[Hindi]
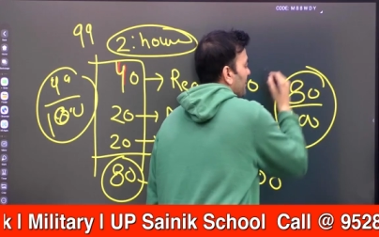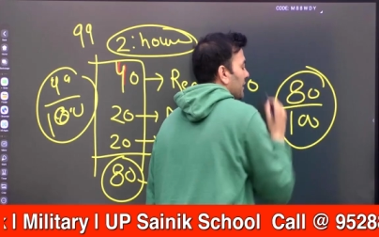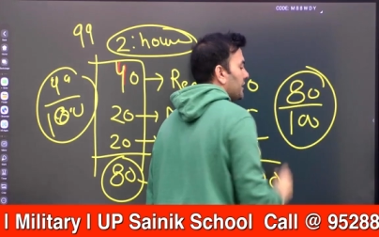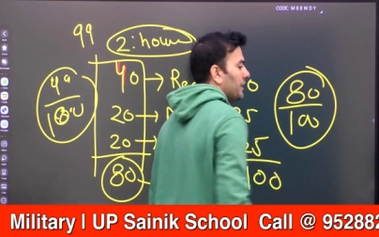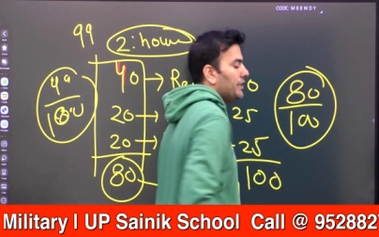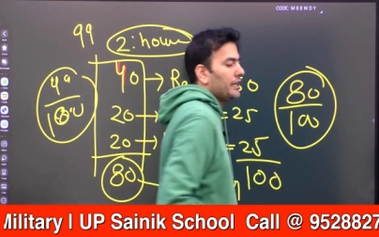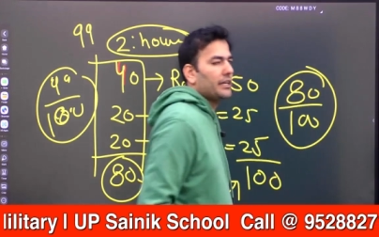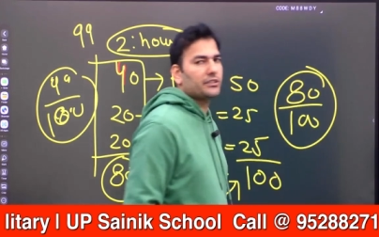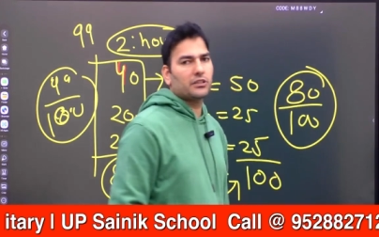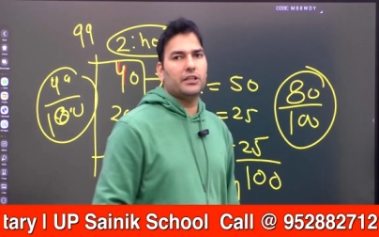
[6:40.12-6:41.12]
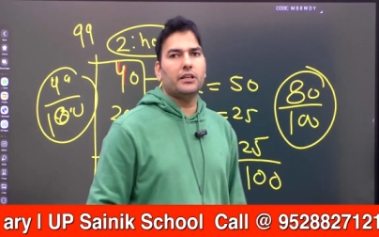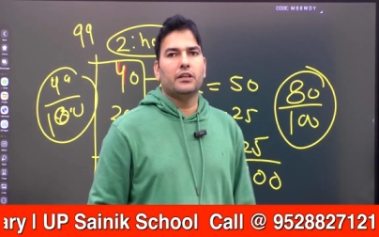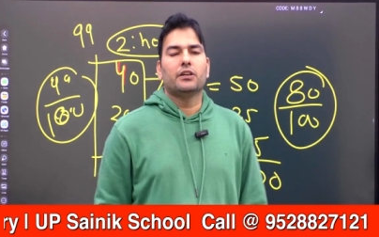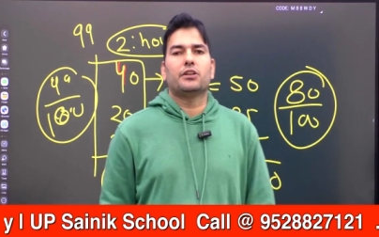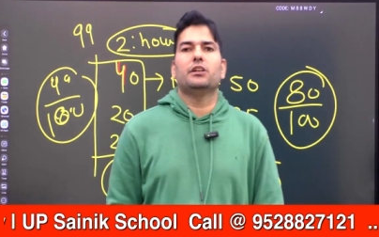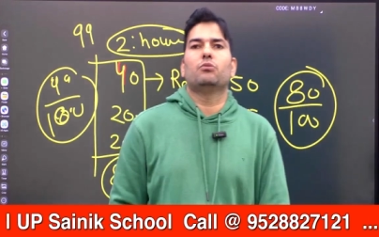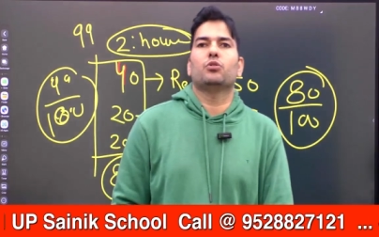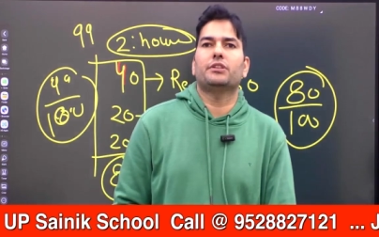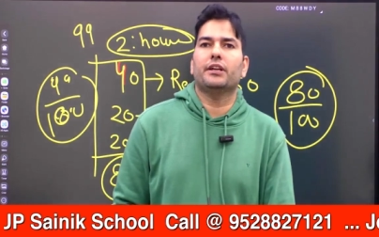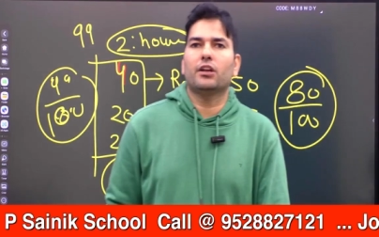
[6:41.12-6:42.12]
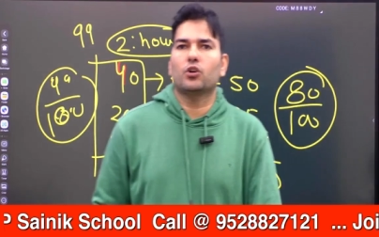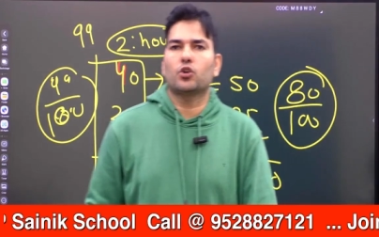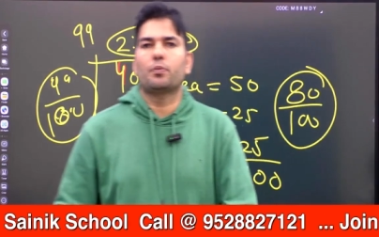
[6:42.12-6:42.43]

ये नहीं कह सकते कि नवोदय की कट ऑफ